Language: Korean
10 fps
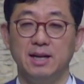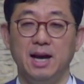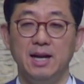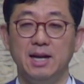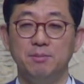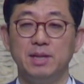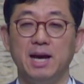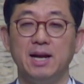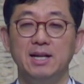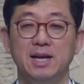하나님
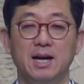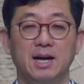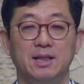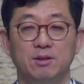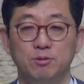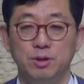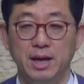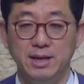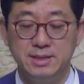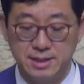나라를 향한
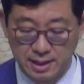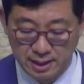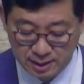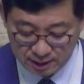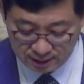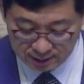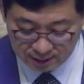우리의 인생의 길